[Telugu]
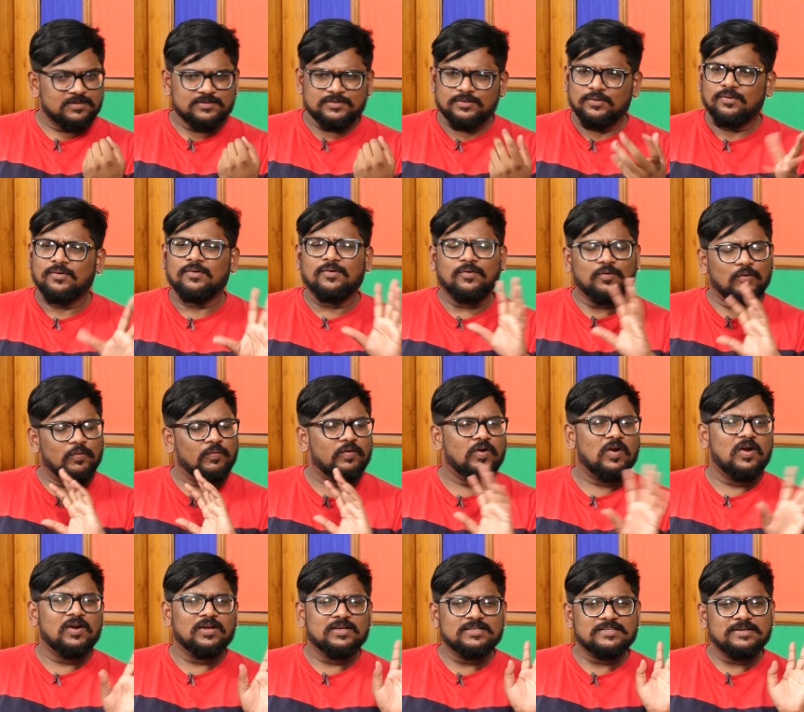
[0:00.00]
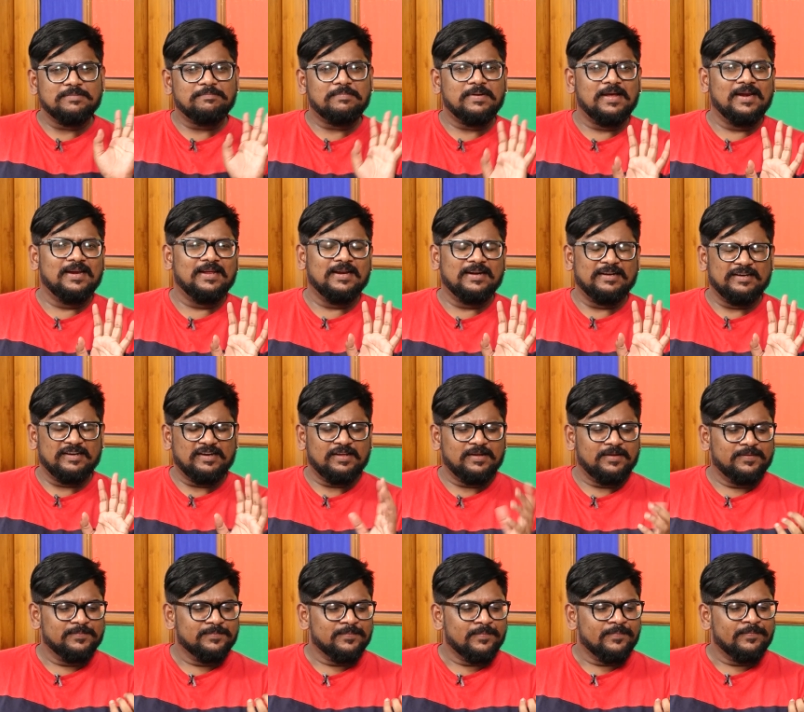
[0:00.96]
సో ఓవరాల్గా చెప్పాలి అంటే
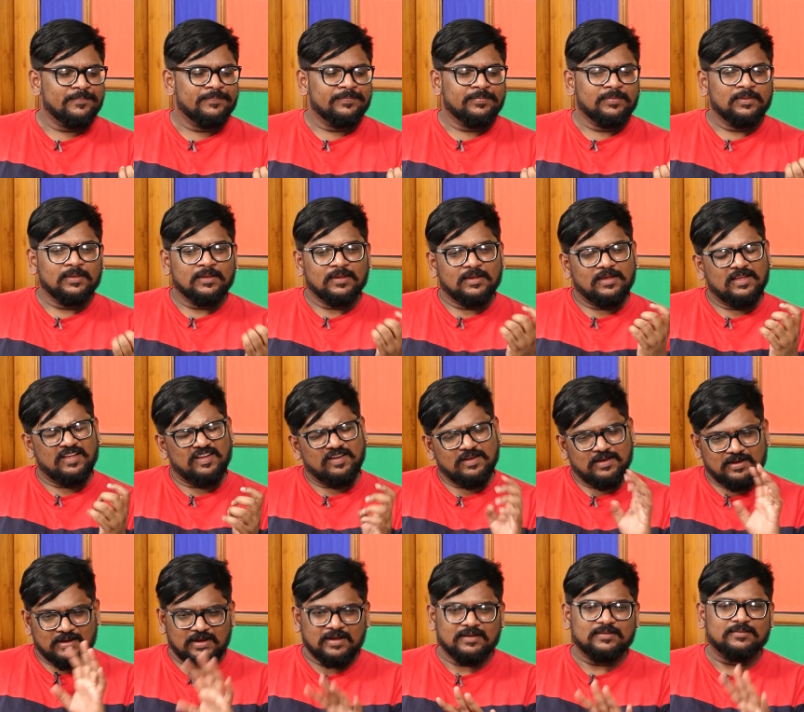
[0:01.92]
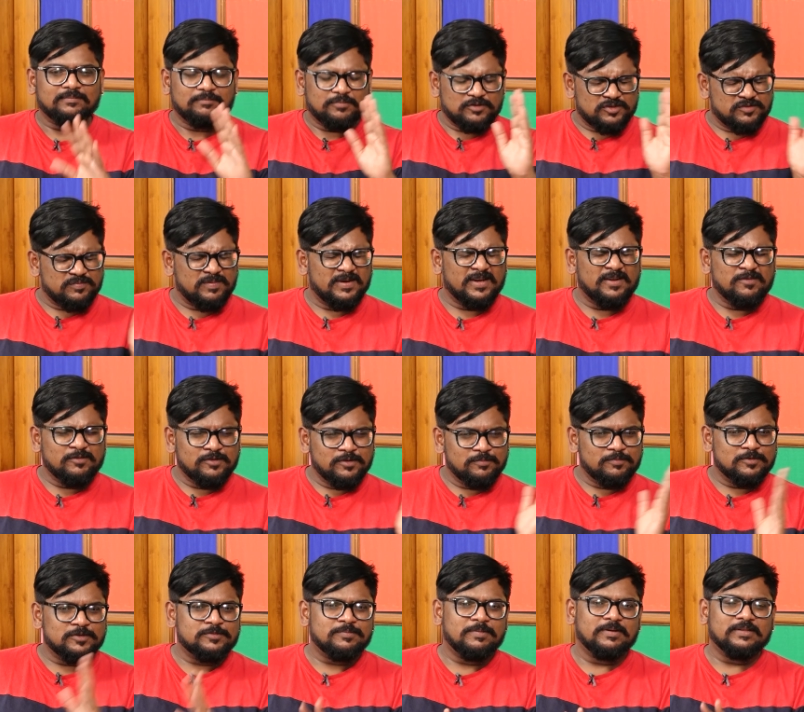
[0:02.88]
పుష్పకి ముందు
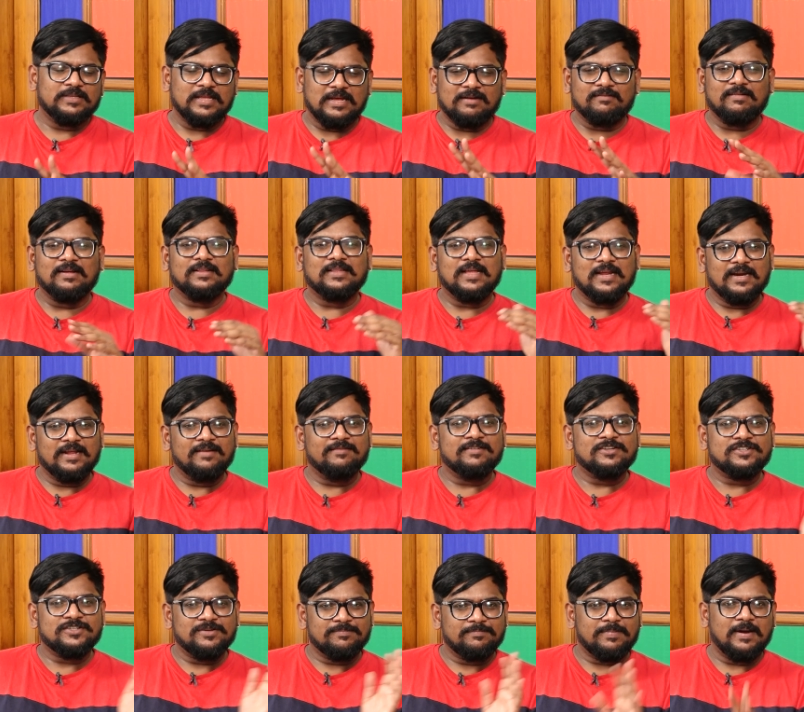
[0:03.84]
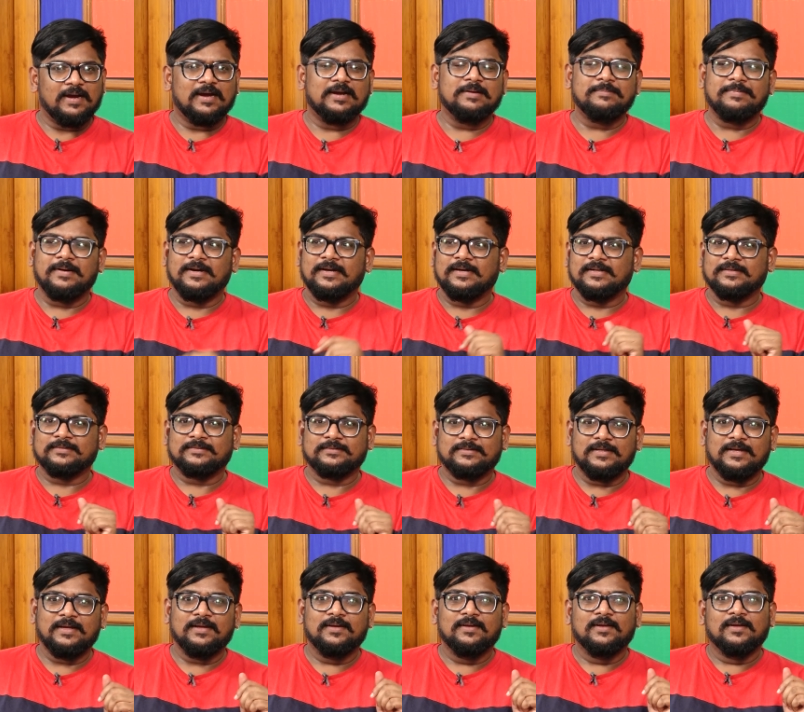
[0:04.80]
పుష్పకి తర్వాత అనే విషయం పక్కన
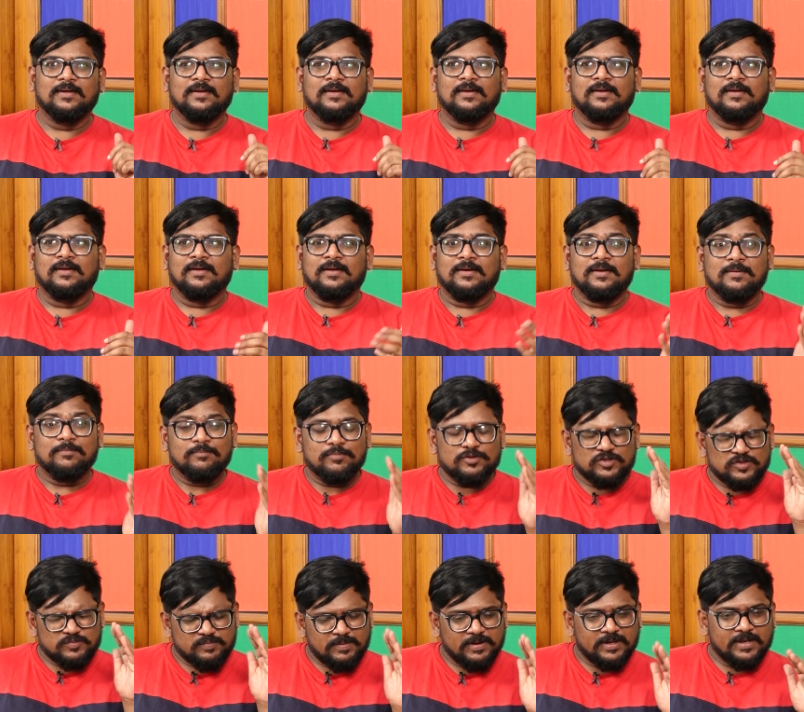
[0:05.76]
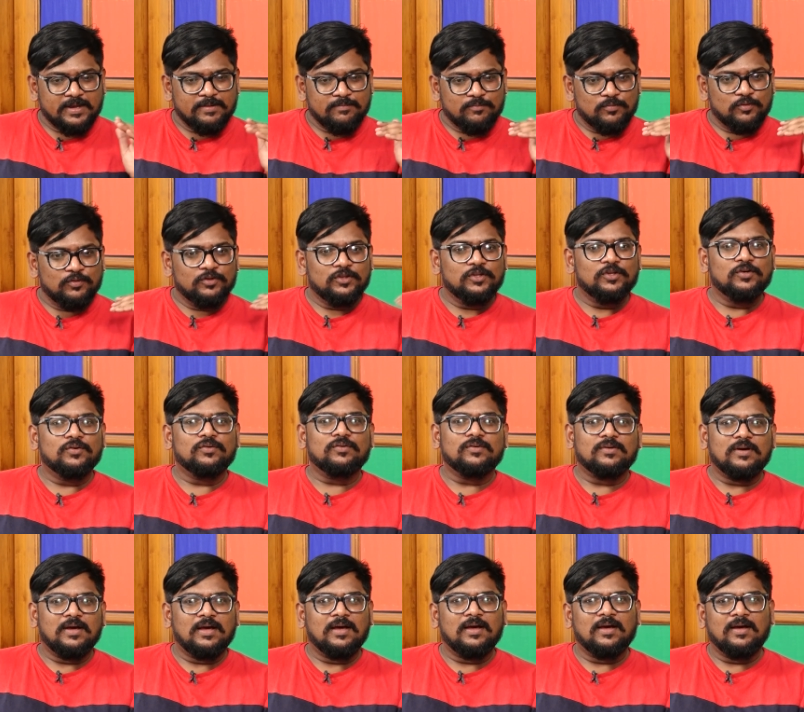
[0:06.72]
పెట్టేస్తే పుష్పకి ముందు
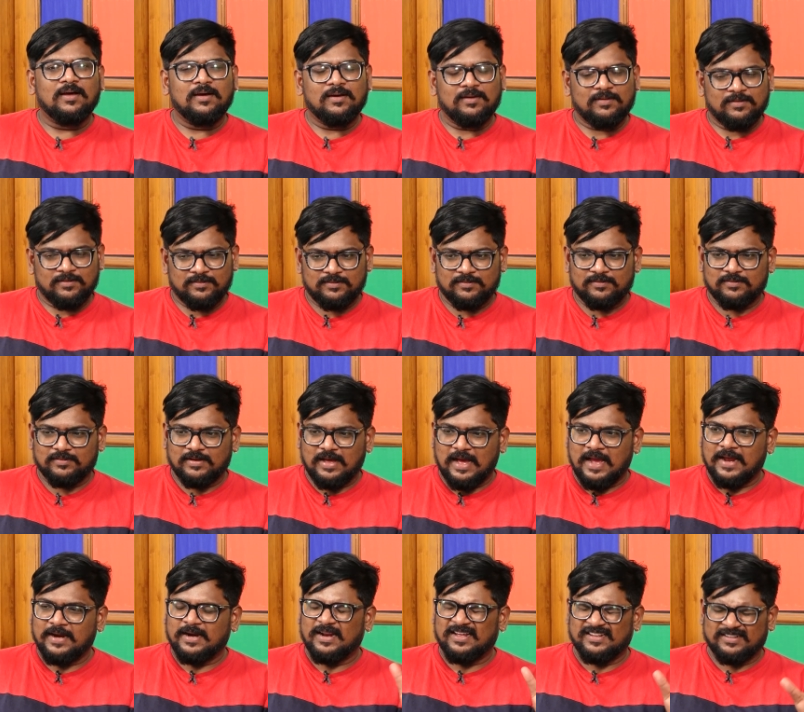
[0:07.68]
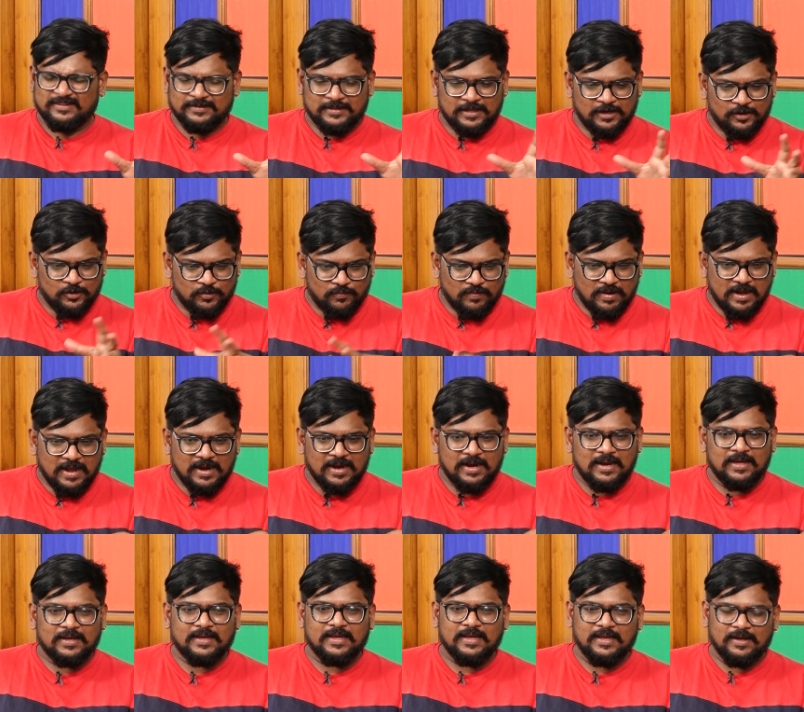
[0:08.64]
ఆయన తెలుగు
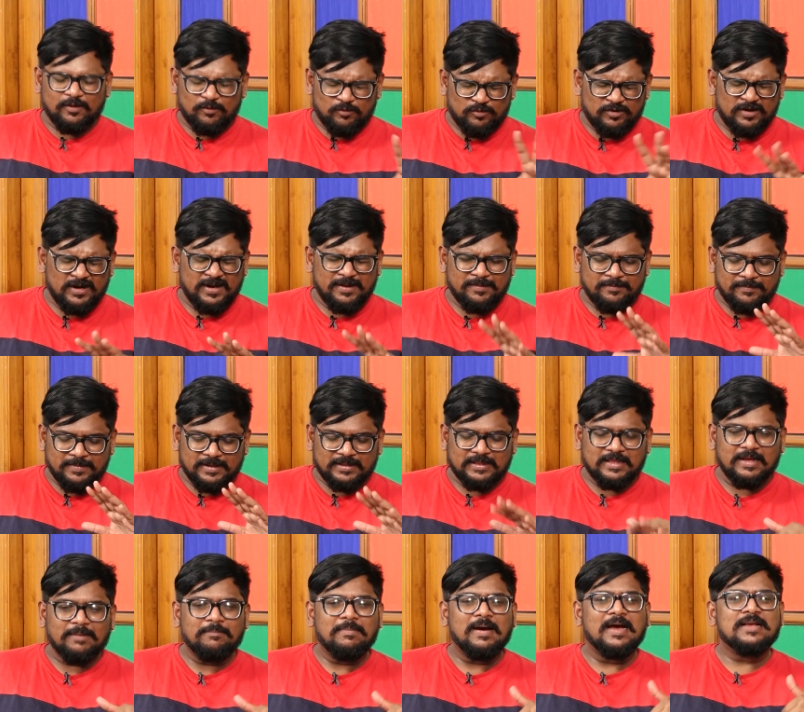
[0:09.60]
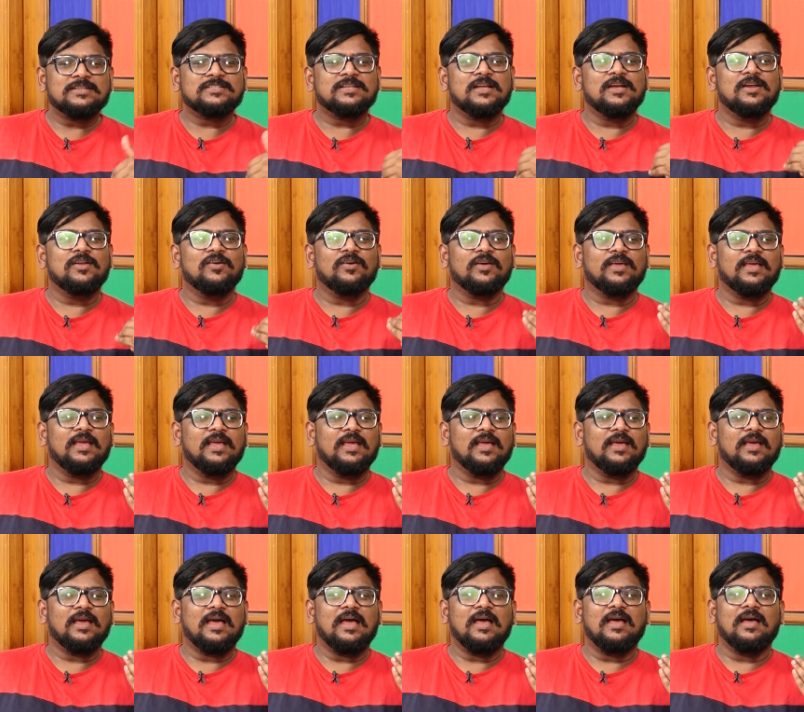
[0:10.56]
వాళ్ళకి ఉండి మిగతా భాషల్లోకి
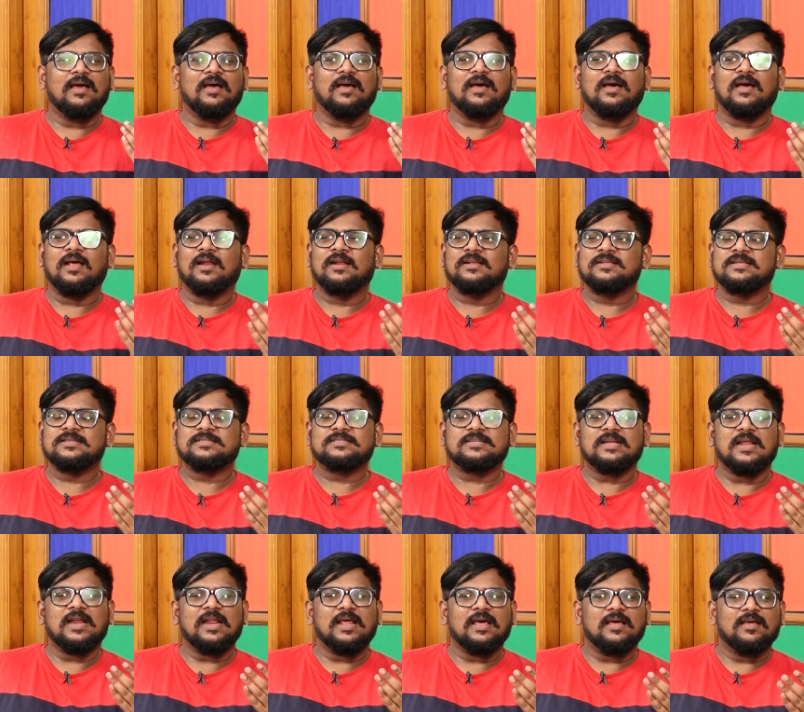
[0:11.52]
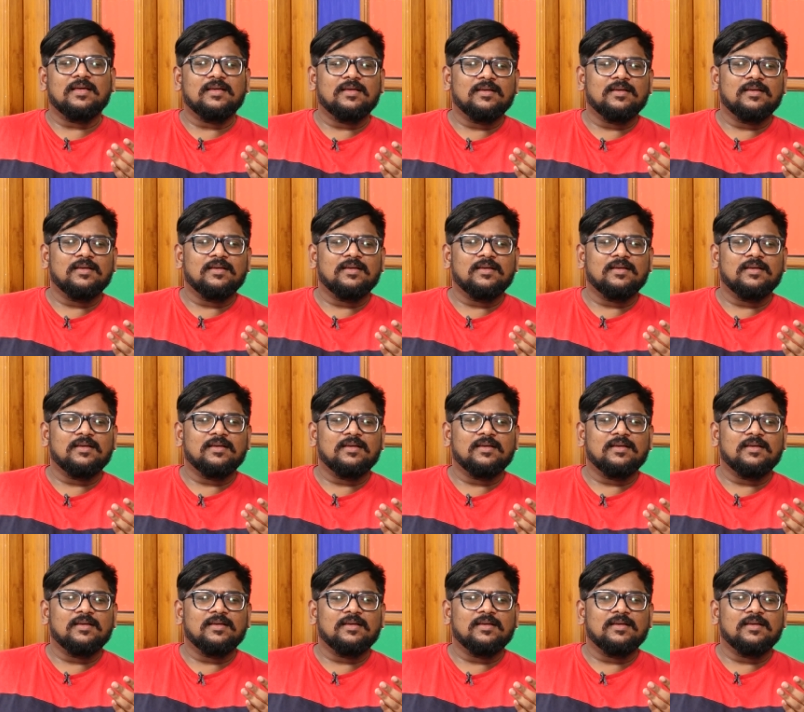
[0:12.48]
జస్ట్ అలా